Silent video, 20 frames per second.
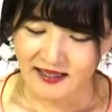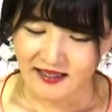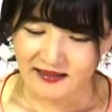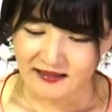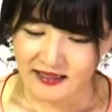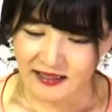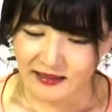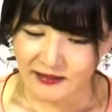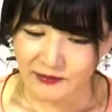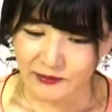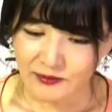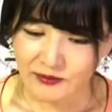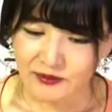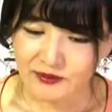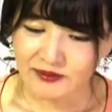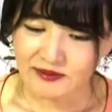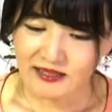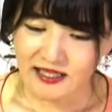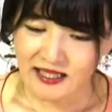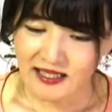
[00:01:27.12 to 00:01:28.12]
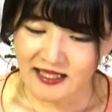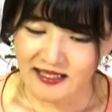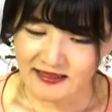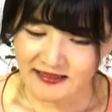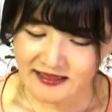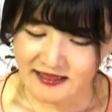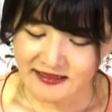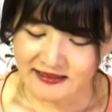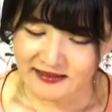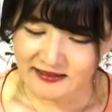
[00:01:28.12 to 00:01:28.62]
さあ、この歌
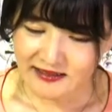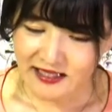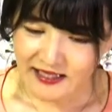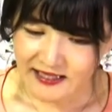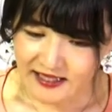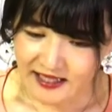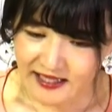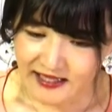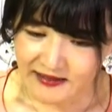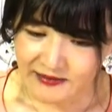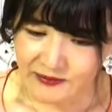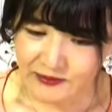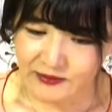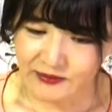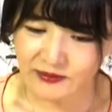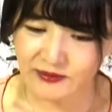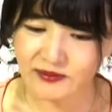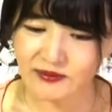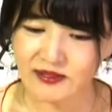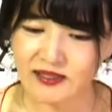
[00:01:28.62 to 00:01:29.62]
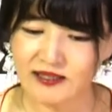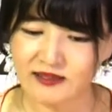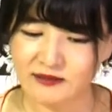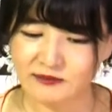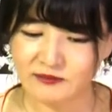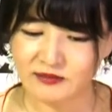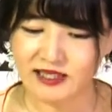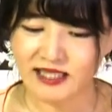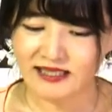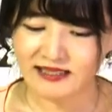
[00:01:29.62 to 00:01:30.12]
大変
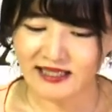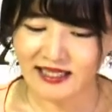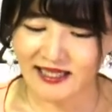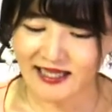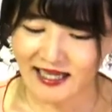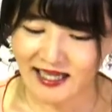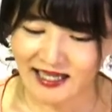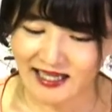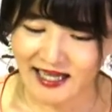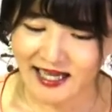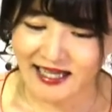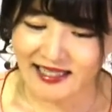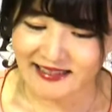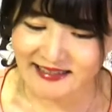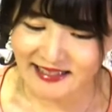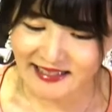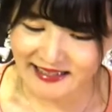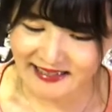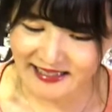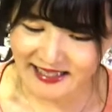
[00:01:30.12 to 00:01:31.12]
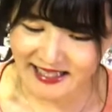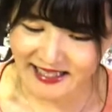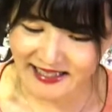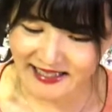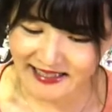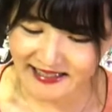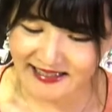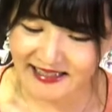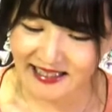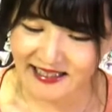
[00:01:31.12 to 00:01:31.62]
昔から愛されて
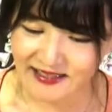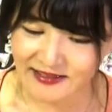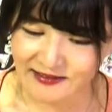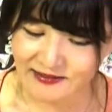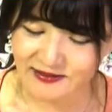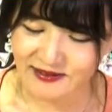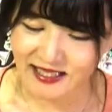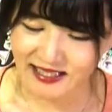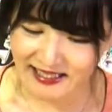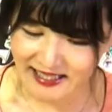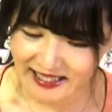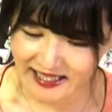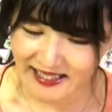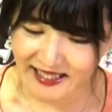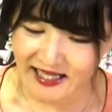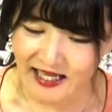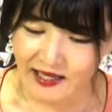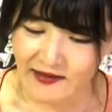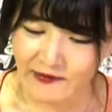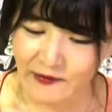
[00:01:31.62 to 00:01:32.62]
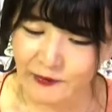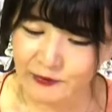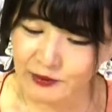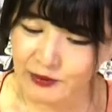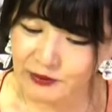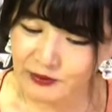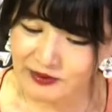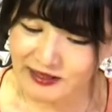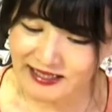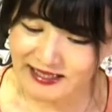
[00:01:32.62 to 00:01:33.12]
きた歌で、
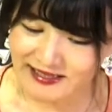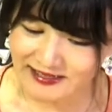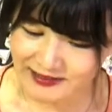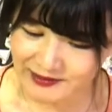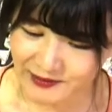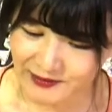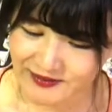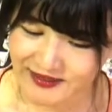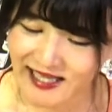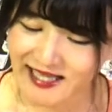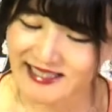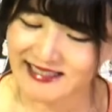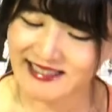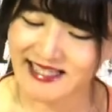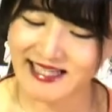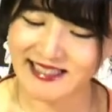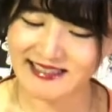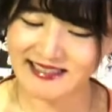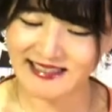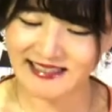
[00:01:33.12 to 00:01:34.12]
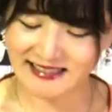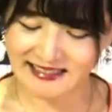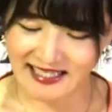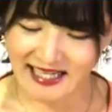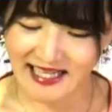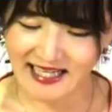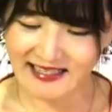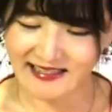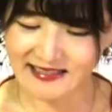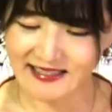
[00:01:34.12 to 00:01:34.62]
ホトトギスを題材にし
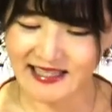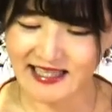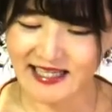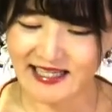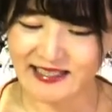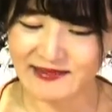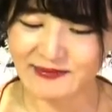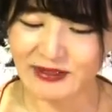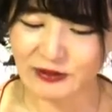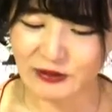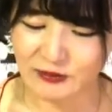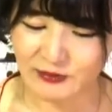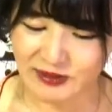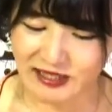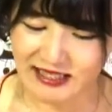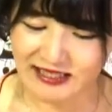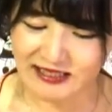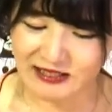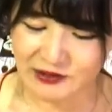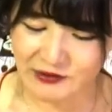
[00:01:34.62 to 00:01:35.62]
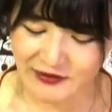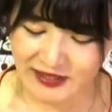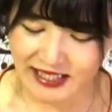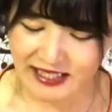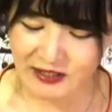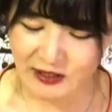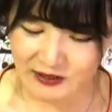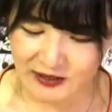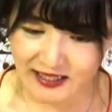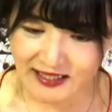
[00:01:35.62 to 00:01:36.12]
た今と昔の和
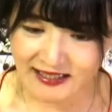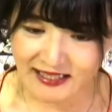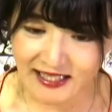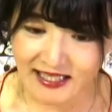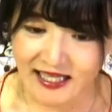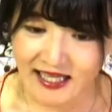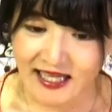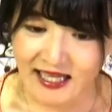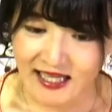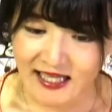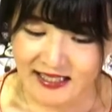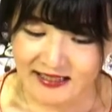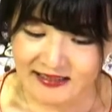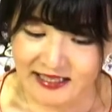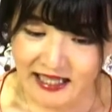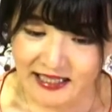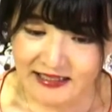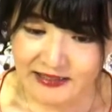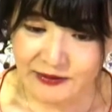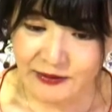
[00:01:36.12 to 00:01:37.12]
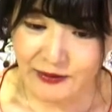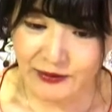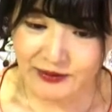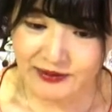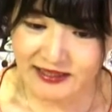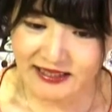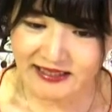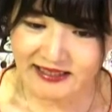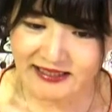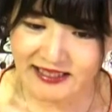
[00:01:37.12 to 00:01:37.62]
歌の中で最高
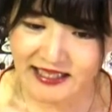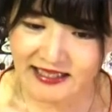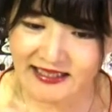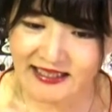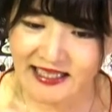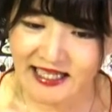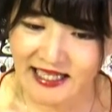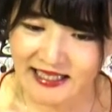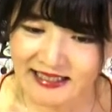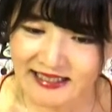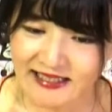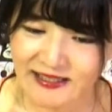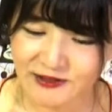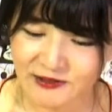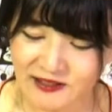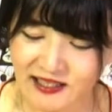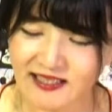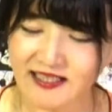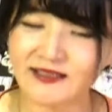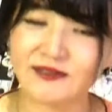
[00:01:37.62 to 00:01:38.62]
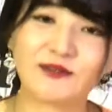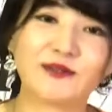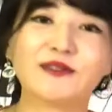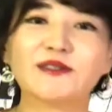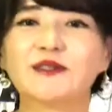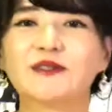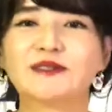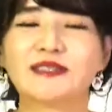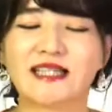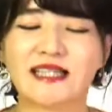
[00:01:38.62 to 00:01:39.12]
に出来がいい歌だと
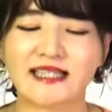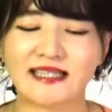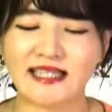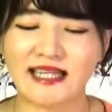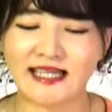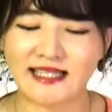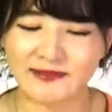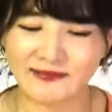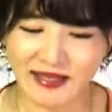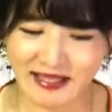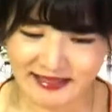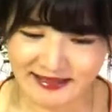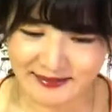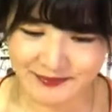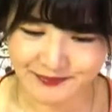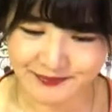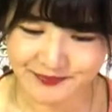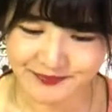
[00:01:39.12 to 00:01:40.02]
評されています。